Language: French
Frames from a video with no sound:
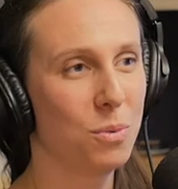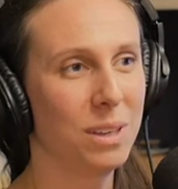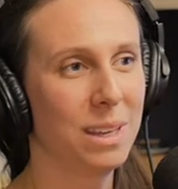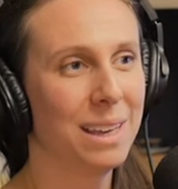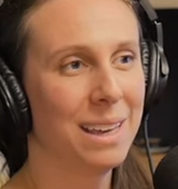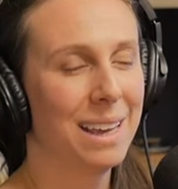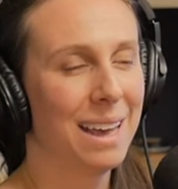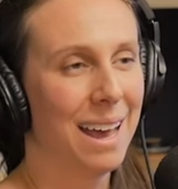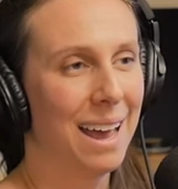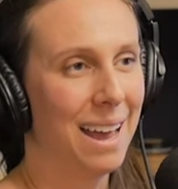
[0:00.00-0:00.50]
Puis,
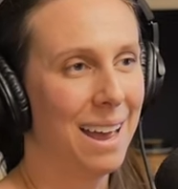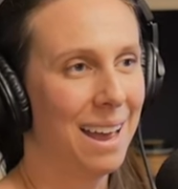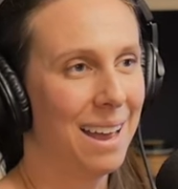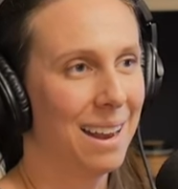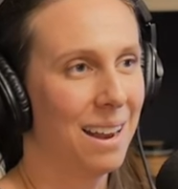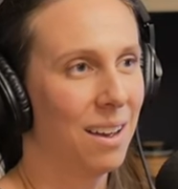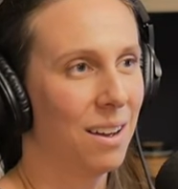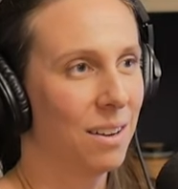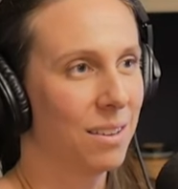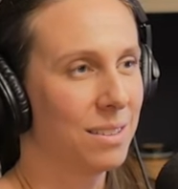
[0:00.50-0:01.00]

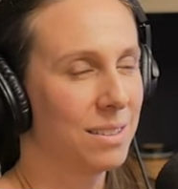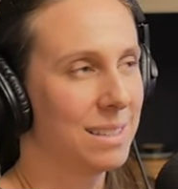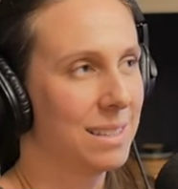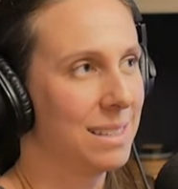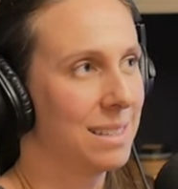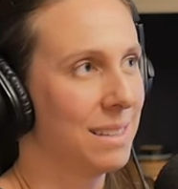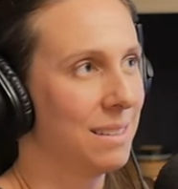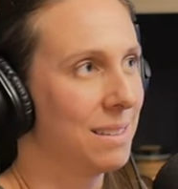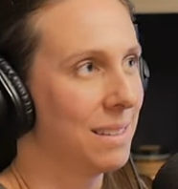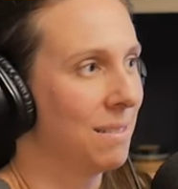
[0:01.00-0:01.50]
alors,
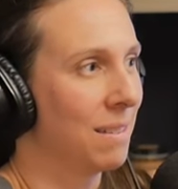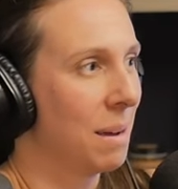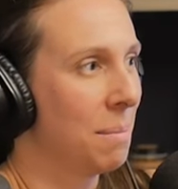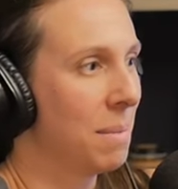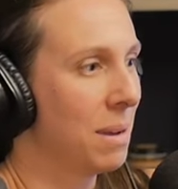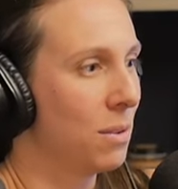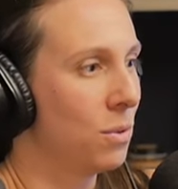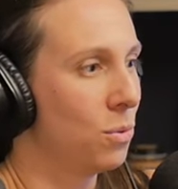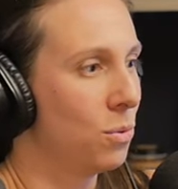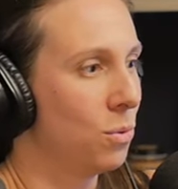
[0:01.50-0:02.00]
c'est
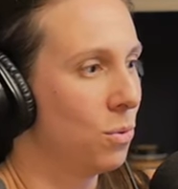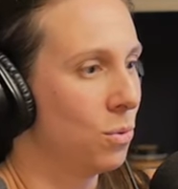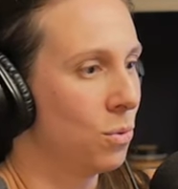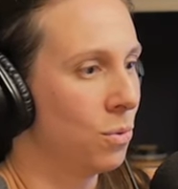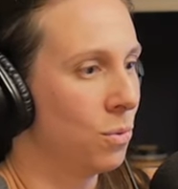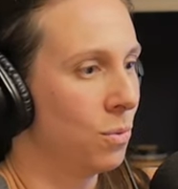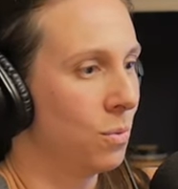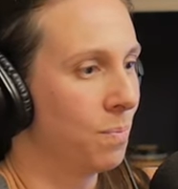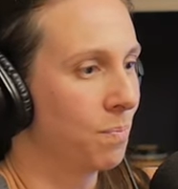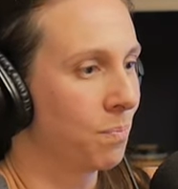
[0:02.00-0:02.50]
vraiment
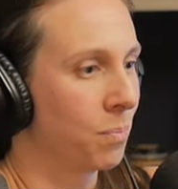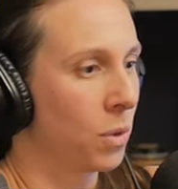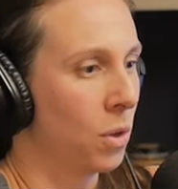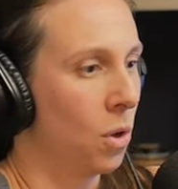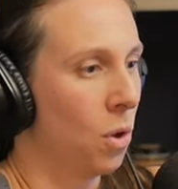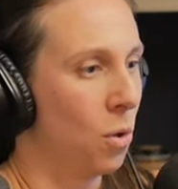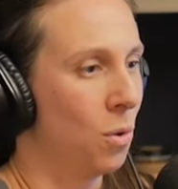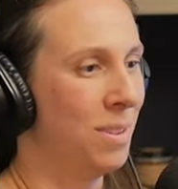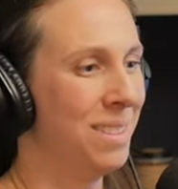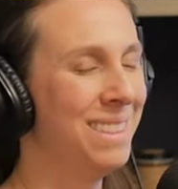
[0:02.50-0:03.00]
une,
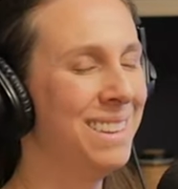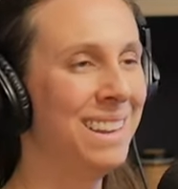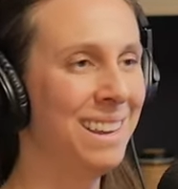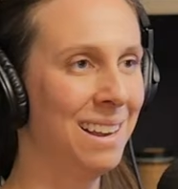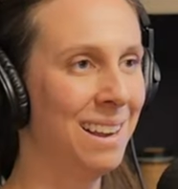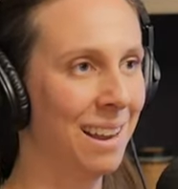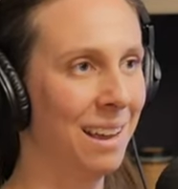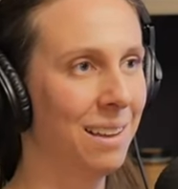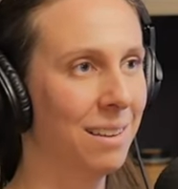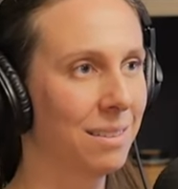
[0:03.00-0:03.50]
un
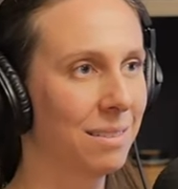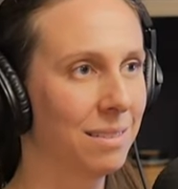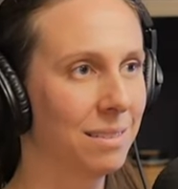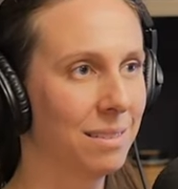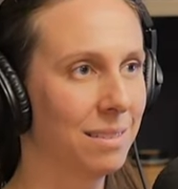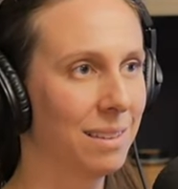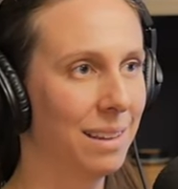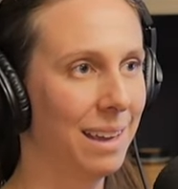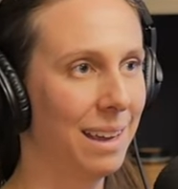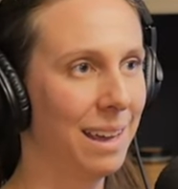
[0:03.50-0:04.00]
élan
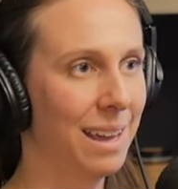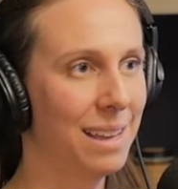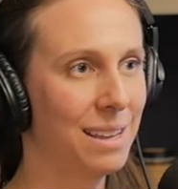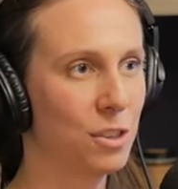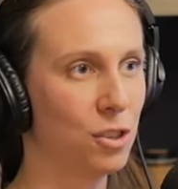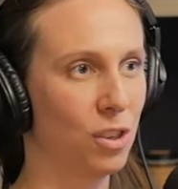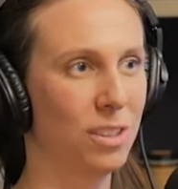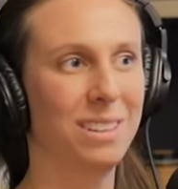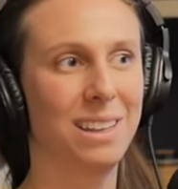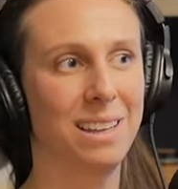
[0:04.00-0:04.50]

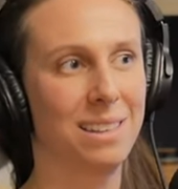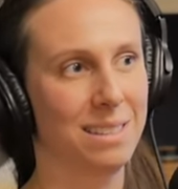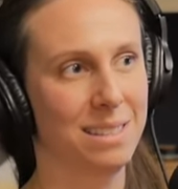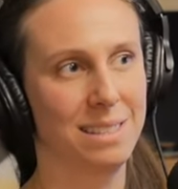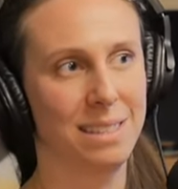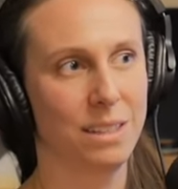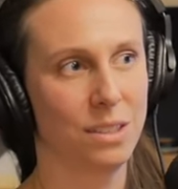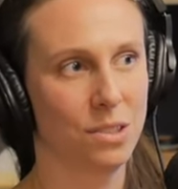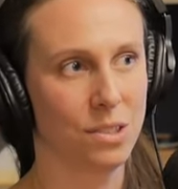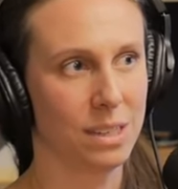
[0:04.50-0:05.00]
très
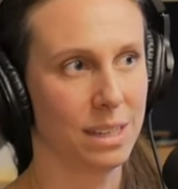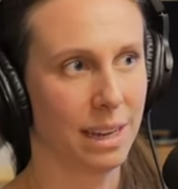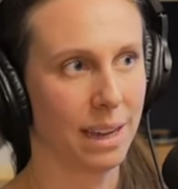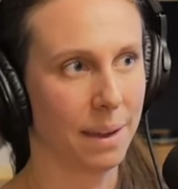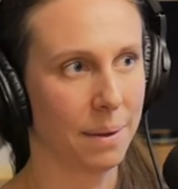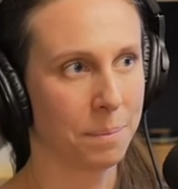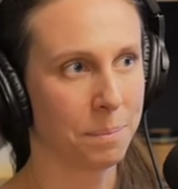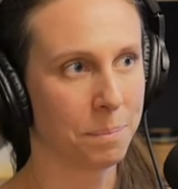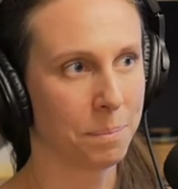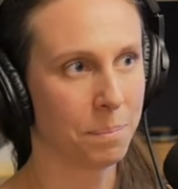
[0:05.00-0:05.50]
authentique, je
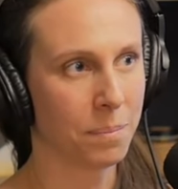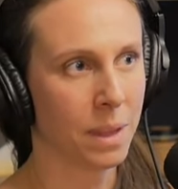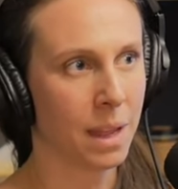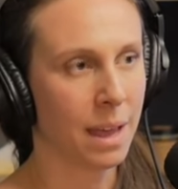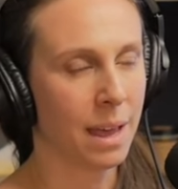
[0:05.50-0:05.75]
dirais. OK.